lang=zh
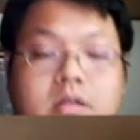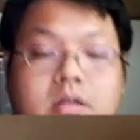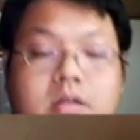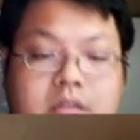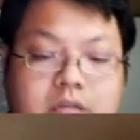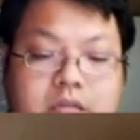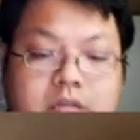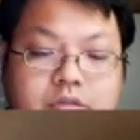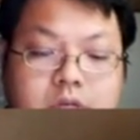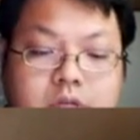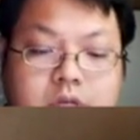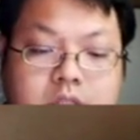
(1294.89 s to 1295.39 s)

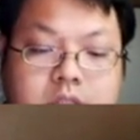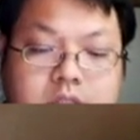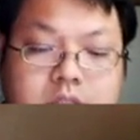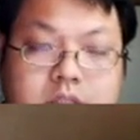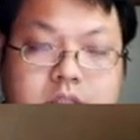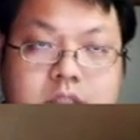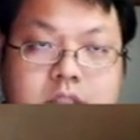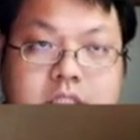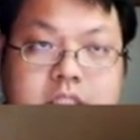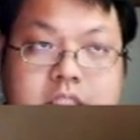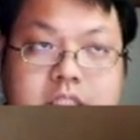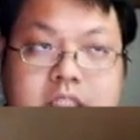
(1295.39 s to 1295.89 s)
那所以
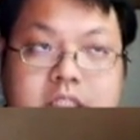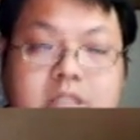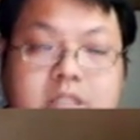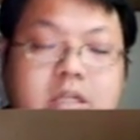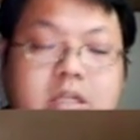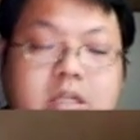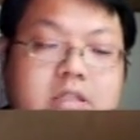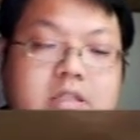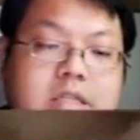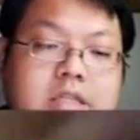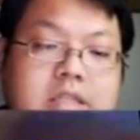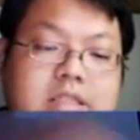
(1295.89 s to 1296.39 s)
是七
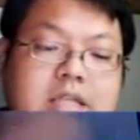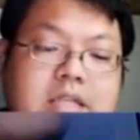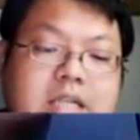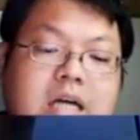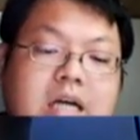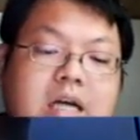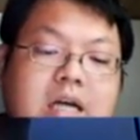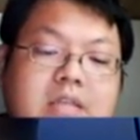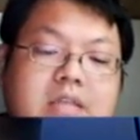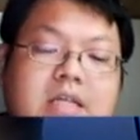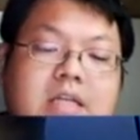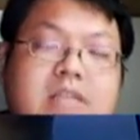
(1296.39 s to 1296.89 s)
个，再
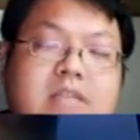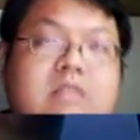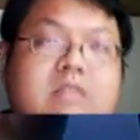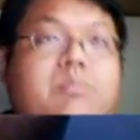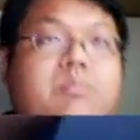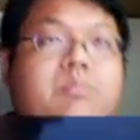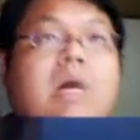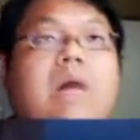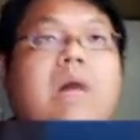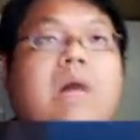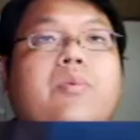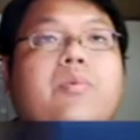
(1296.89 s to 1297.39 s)
加刚才十
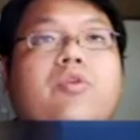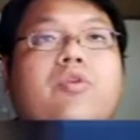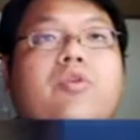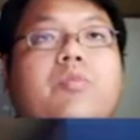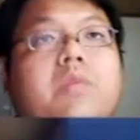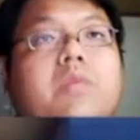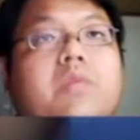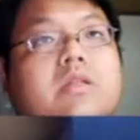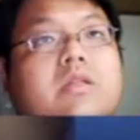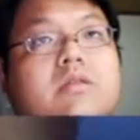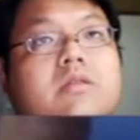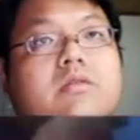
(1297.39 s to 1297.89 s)
八被我
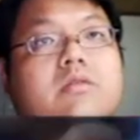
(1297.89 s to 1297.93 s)
们